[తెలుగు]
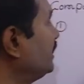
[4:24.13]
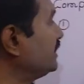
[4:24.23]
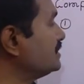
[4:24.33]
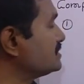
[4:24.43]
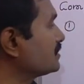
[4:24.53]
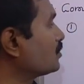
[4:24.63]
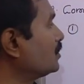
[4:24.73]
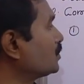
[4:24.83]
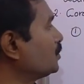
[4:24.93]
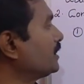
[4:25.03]
వీటి ఈజ్
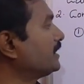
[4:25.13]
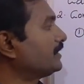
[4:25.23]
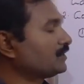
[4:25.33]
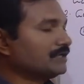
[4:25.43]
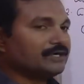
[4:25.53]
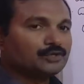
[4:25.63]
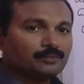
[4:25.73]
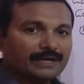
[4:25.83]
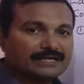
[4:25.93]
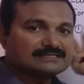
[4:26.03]
ఈక్వల్ టూ ఎన్ ఇంటూ ఎల్ టూ
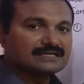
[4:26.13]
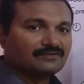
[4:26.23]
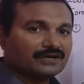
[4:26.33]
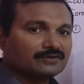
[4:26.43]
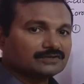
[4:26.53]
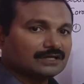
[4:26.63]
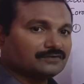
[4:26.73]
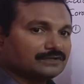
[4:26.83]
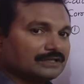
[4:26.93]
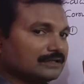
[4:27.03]
మైనస్ ఎల్ వన్ అవుతా
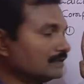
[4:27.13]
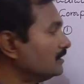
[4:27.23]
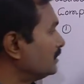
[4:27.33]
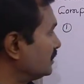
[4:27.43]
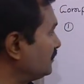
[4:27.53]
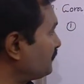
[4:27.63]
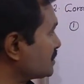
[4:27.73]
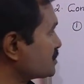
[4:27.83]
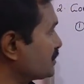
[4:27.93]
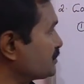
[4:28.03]
ఉంది ఇది
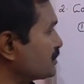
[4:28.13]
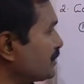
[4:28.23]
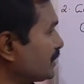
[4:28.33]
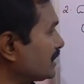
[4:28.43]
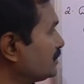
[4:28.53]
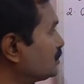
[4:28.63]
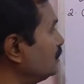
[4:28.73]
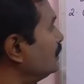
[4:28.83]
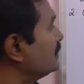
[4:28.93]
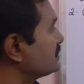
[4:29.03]
ఫస్ట్ రెజునేటింగ్
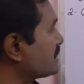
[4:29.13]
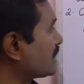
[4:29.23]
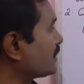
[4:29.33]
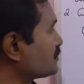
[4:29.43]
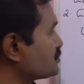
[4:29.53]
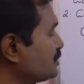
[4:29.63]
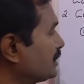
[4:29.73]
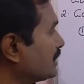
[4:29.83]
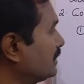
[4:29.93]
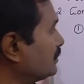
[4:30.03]
లెంత్ సెకండ్
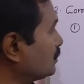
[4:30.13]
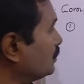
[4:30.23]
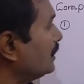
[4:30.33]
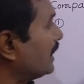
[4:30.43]
రెజునేటింగ్ లెంత్